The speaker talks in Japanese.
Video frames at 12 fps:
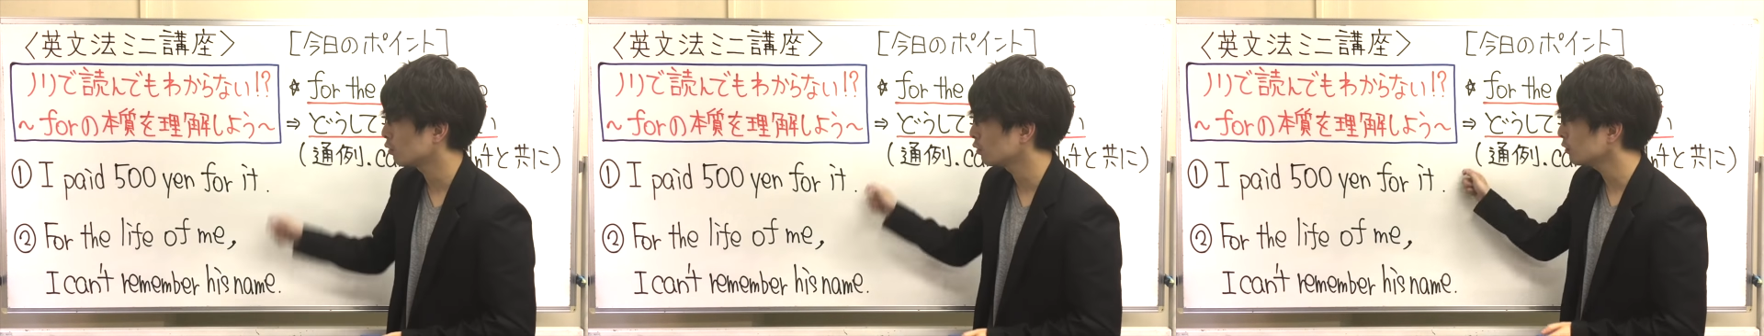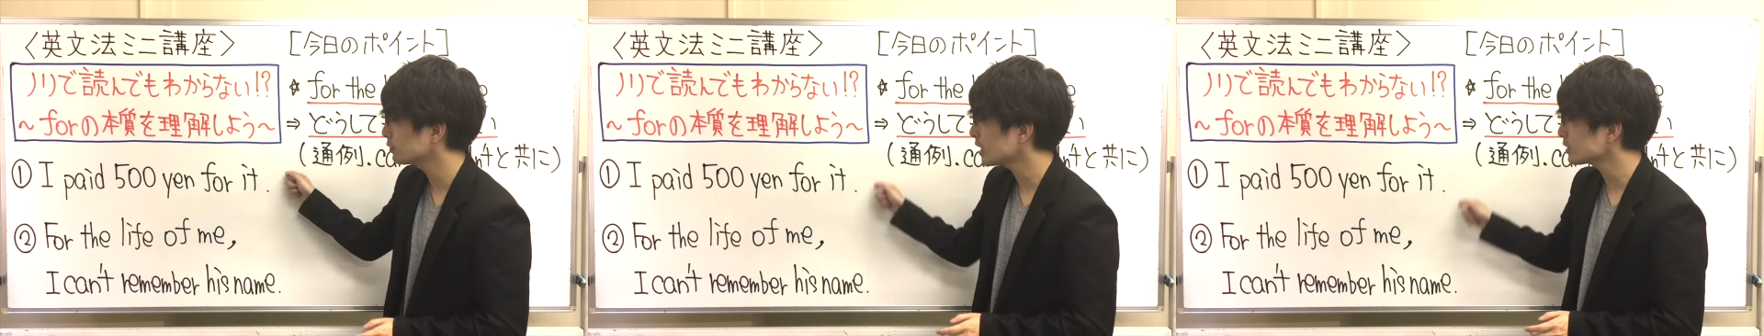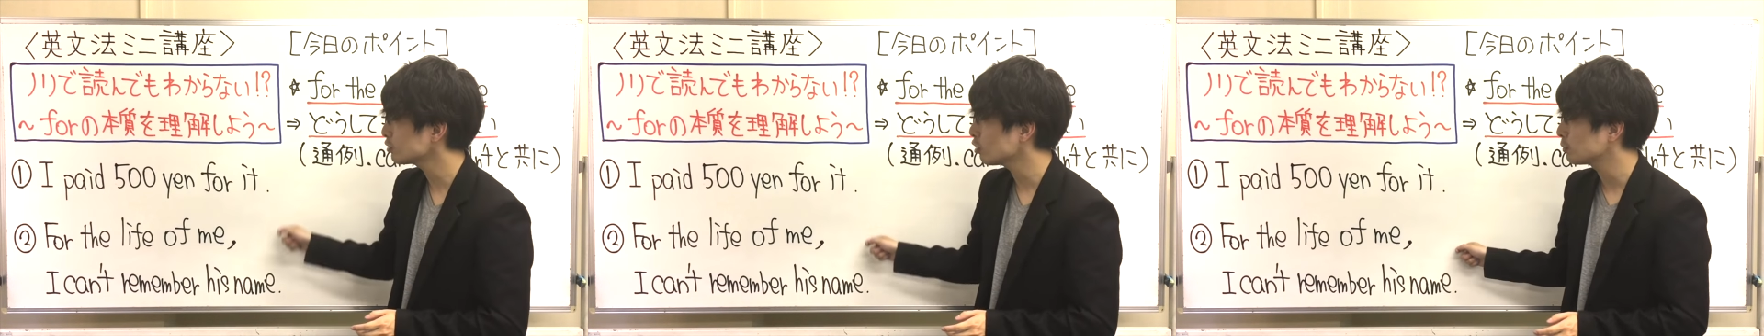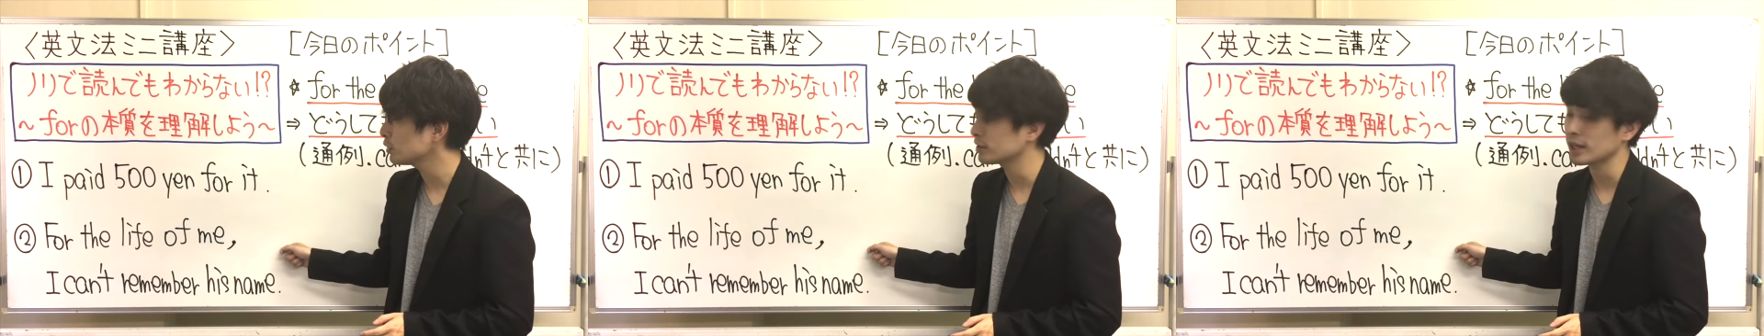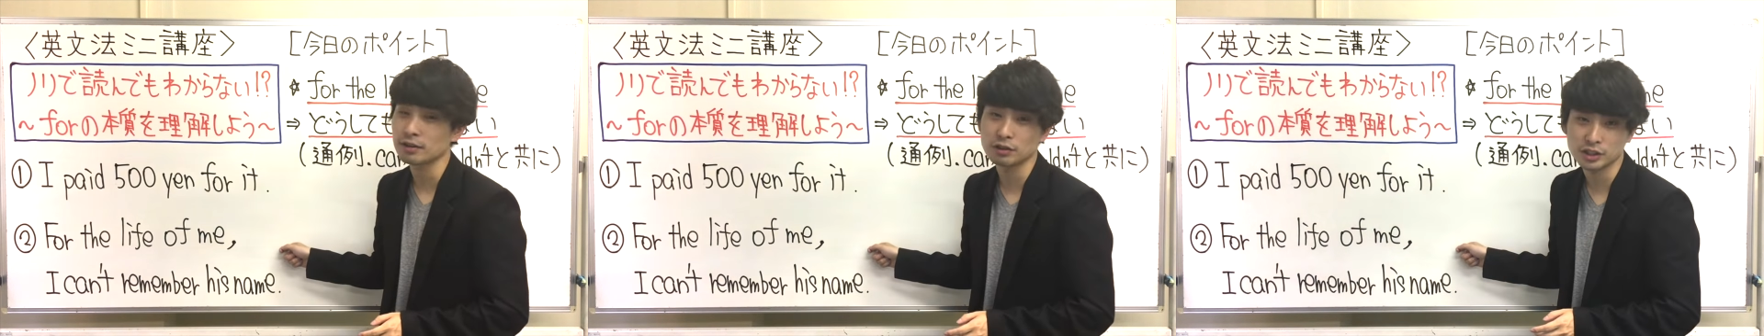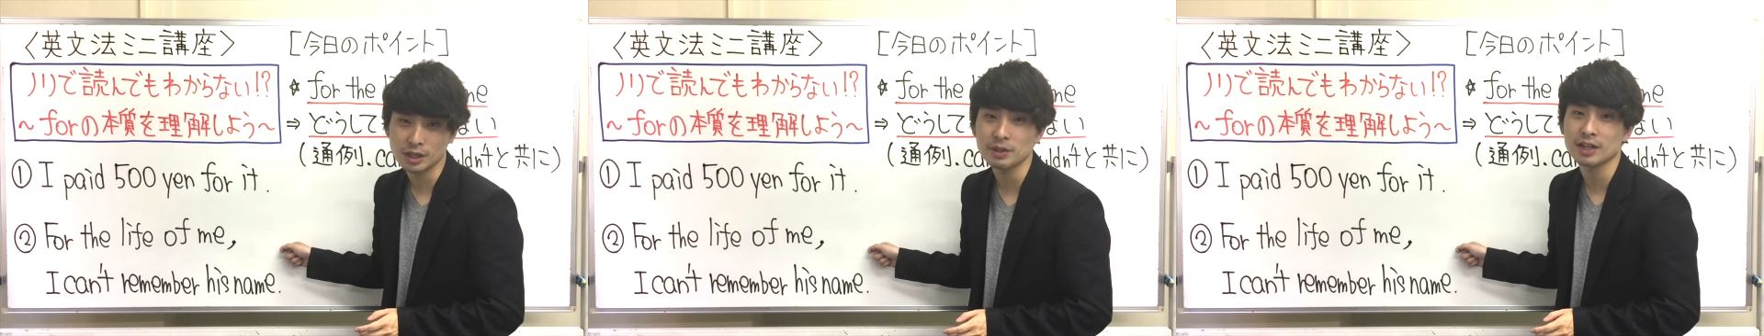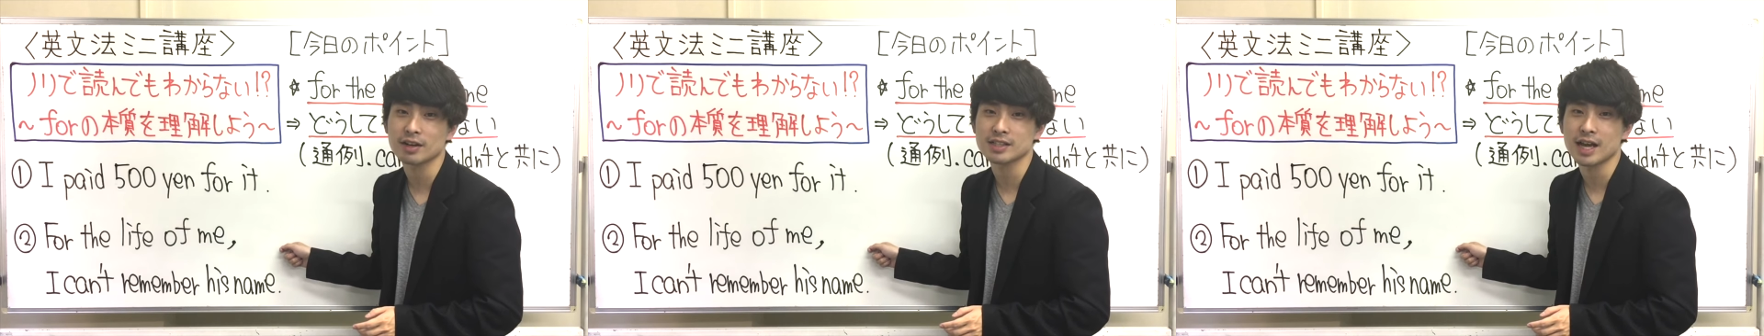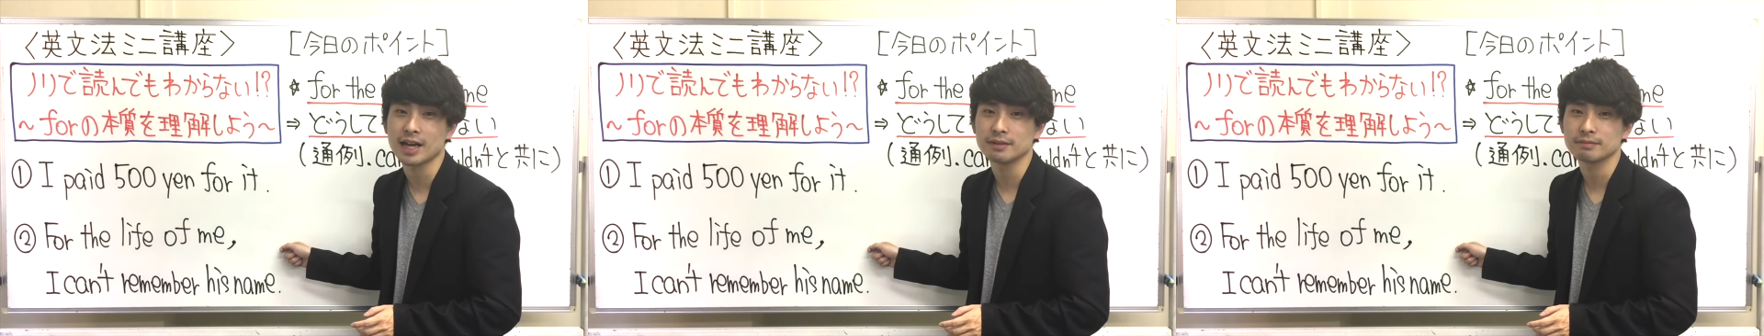この2つの文訳してみてくだ
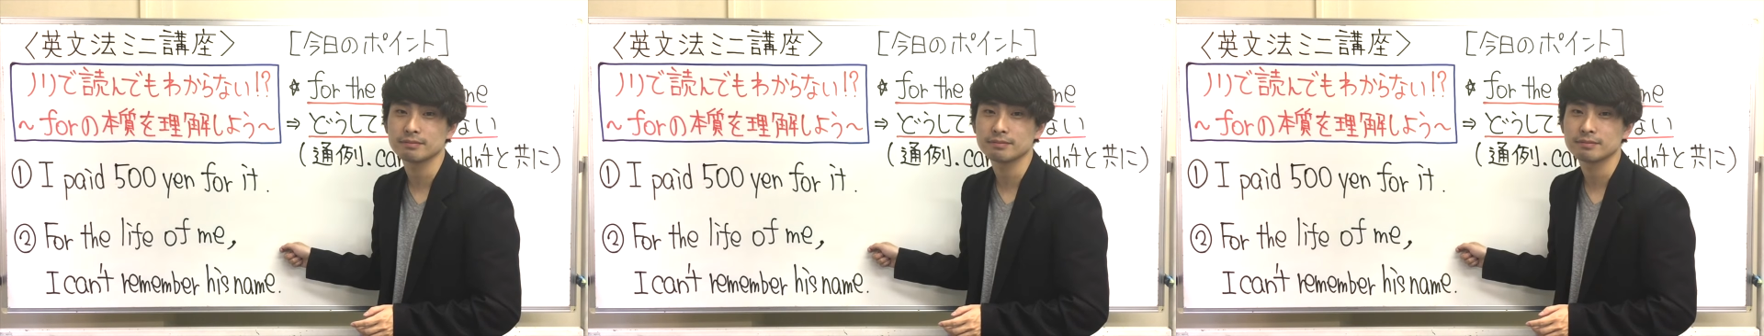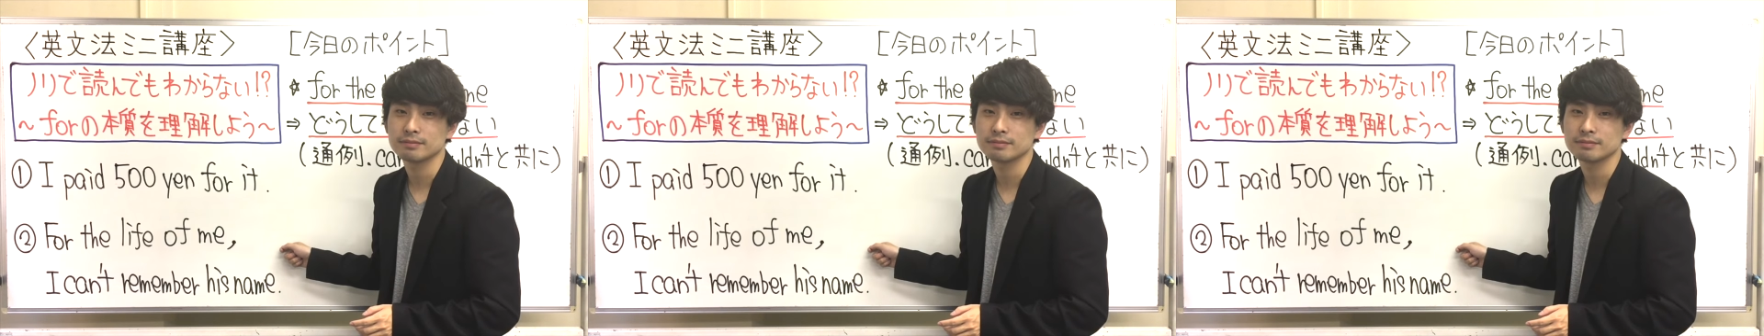さい。